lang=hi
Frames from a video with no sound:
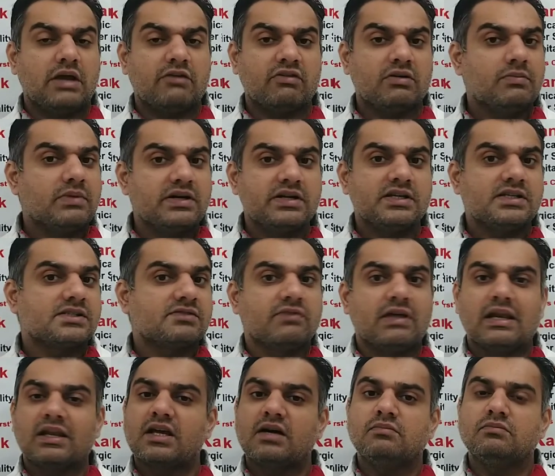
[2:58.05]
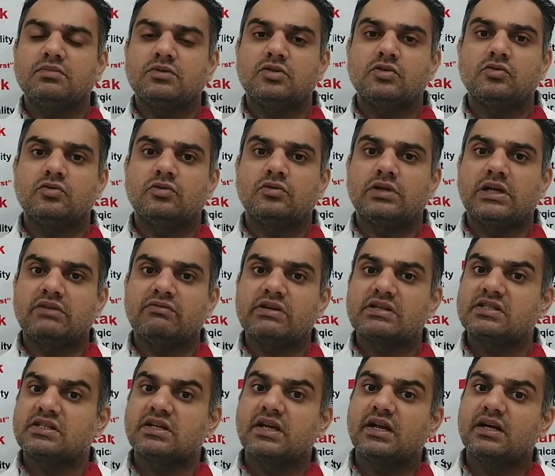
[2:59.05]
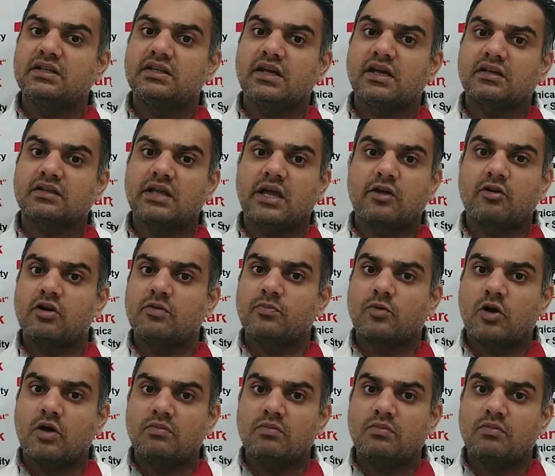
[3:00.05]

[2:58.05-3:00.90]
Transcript: एवरीबडी इज़ वेलकम टू इन्वेस्टिगेट देयर थायराइड